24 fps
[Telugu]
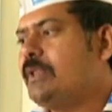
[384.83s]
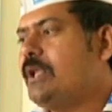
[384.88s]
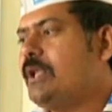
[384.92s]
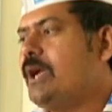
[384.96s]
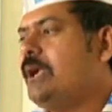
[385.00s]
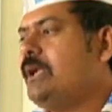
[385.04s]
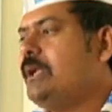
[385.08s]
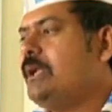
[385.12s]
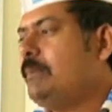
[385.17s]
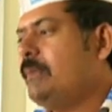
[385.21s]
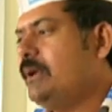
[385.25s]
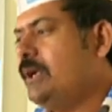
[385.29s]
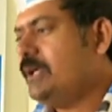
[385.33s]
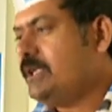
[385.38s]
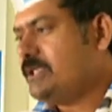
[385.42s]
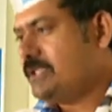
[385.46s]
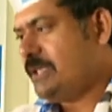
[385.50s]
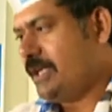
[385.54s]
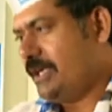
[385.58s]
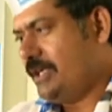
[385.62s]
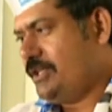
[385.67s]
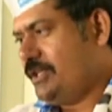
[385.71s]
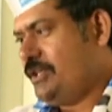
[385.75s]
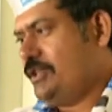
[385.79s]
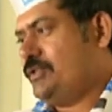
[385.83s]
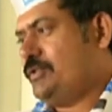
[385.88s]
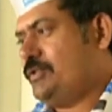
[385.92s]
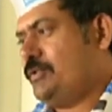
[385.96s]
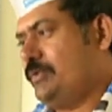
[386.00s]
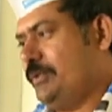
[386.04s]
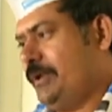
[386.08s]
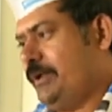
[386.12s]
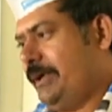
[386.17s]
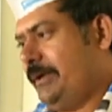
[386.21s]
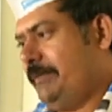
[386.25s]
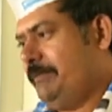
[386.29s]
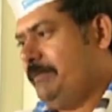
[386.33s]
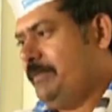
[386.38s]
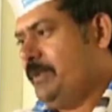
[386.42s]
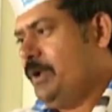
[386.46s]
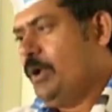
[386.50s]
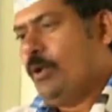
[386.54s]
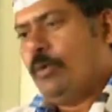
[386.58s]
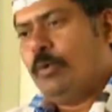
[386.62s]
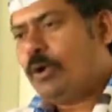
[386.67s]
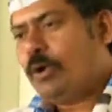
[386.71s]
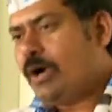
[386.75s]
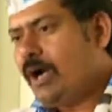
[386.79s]
దాన్ని మళ్ళీ సరిచేసుకొని
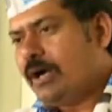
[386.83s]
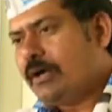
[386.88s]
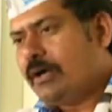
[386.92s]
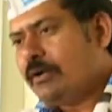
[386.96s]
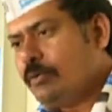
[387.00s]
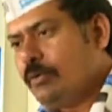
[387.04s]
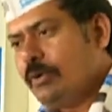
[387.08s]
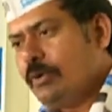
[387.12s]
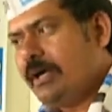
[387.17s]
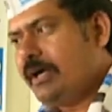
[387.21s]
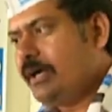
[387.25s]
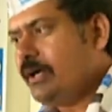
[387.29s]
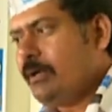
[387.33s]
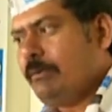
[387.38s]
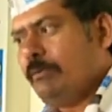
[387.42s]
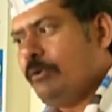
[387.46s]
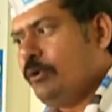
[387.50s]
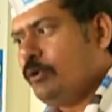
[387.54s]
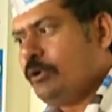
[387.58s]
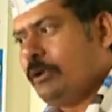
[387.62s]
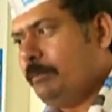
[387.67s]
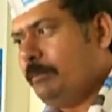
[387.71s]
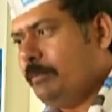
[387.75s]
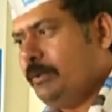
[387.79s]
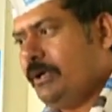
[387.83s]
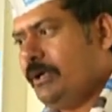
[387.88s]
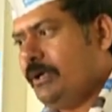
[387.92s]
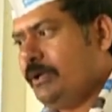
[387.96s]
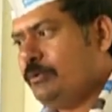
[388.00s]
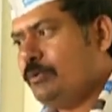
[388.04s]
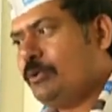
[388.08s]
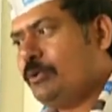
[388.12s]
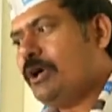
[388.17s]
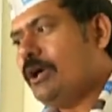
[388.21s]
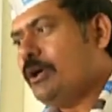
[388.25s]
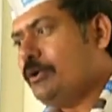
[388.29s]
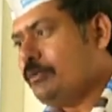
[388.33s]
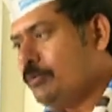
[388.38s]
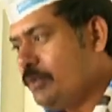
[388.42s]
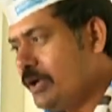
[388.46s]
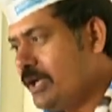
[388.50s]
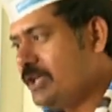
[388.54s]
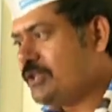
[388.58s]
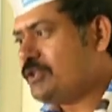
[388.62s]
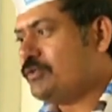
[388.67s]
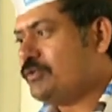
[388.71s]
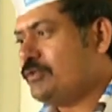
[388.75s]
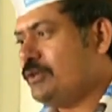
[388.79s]
ఒక అడుగు వేయడంలో తప్పలేదు ఒక అడుగు
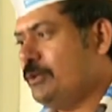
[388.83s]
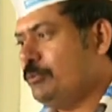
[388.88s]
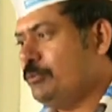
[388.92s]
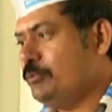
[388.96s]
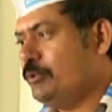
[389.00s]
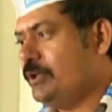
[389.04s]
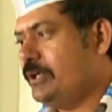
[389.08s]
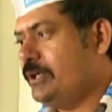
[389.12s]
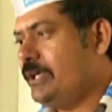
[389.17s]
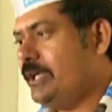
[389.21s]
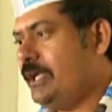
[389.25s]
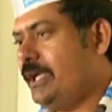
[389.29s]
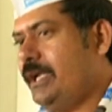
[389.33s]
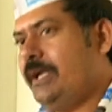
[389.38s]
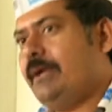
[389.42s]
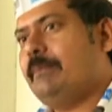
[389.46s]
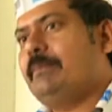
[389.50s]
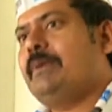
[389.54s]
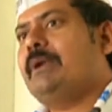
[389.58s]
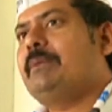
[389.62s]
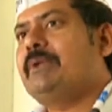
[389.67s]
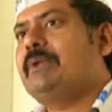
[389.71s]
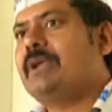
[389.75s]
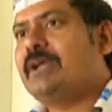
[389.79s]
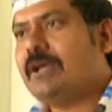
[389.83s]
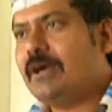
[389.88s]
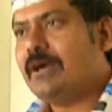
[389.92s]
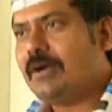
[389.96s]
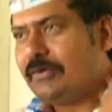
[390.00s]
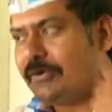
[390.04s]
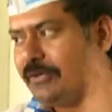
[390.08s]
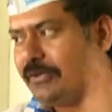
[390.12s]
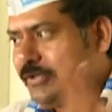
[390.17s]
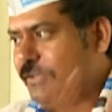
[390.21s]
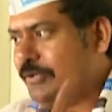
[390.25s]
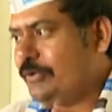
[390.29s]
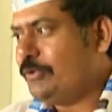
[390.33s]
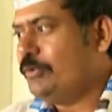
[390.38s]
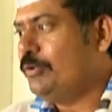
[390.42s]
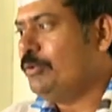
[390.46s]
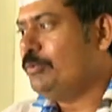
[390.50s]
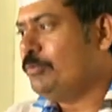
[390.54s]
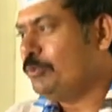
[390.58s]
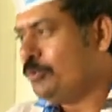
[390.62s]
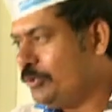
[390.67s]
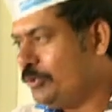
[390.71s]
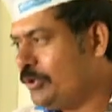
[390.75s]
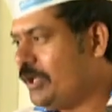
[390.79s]
వేస్తున్నాము అంటే మేము ఇంకా రెండు
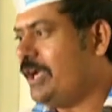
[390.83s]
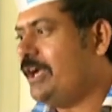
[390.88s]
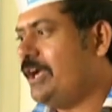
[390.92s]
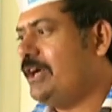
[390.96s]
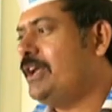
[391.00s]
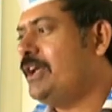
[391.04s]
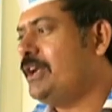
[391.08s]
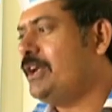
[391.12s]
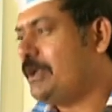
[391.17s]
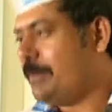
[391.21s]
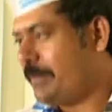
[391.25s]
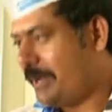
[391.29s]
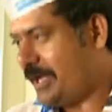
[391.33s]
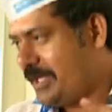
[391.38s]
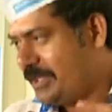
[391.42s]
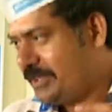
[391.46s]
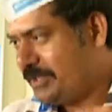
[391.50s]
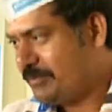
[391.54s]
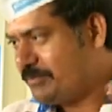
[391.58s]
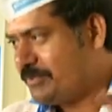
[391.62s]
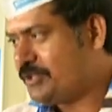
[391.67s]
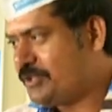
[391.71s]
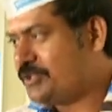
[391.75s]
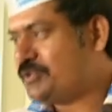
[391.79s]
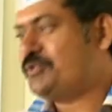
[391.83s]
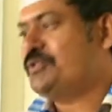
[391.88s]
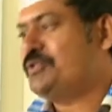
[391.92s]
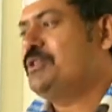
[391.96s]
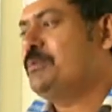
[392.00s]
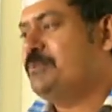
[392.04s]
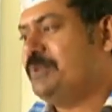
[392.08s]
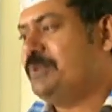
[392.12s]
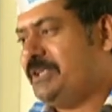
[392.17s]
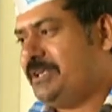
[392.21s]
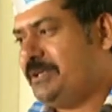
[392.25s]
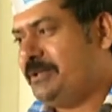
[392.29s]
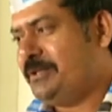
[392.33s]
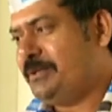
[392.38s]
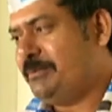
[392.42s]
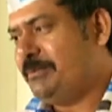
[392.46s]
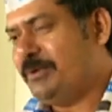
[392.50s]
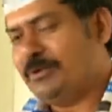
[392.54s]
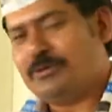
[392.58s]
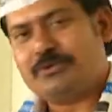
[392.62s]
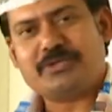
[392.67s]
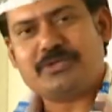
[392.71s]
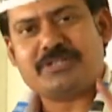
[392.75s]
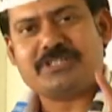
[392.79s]
అడుగులు ముందుకేయడానికి ప్రయత్నం చేస్తున్నాం అనేది
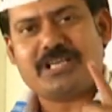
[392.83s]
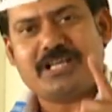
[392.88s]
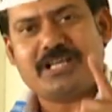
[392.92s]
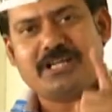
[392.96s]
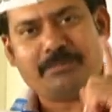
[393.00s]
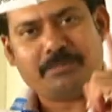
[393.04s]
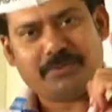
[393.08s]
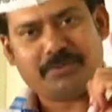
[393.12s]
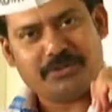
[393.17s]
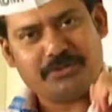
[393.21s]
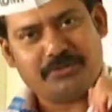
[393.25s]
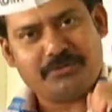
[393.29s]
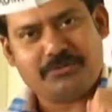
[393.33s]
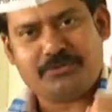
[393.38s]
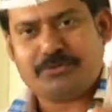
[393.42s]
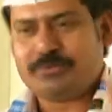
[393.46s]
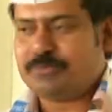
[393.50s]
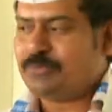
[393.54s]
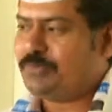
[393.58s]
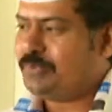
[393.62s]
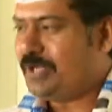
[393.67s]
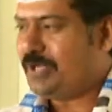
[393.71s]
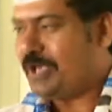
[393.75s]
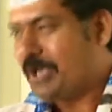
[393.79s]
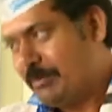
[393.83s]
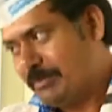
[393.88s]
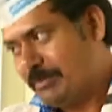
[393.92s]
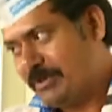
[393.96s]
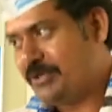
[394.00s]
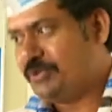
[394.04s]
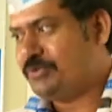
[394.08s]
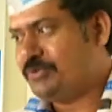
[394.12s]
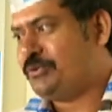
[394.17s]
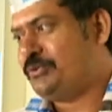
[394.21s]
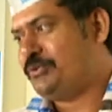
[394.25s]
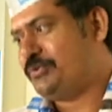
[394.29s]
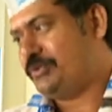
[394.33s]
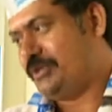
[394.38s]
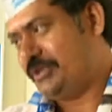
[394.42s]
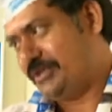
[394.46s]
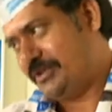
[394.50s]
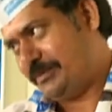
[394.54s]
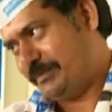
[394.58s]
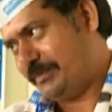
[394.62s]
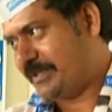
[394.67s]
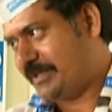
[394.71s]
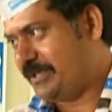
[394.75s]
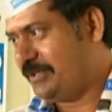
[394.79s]
మళ్ళీ ఒకసారి ప్రతి ఒక్కరు కూడా గమనించవచ్చు
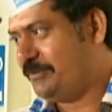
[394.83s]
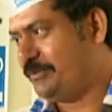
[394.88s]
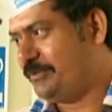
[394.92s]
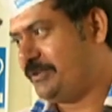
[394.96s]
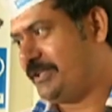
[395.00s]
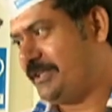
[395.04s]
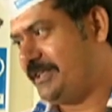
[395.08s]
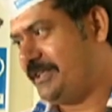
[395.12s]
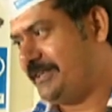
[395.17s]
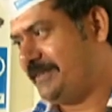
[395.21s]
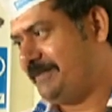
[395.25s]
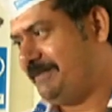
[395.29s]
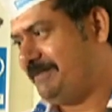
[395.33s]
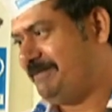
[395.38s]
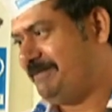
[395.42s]
అని చెప్పగలుగుతాను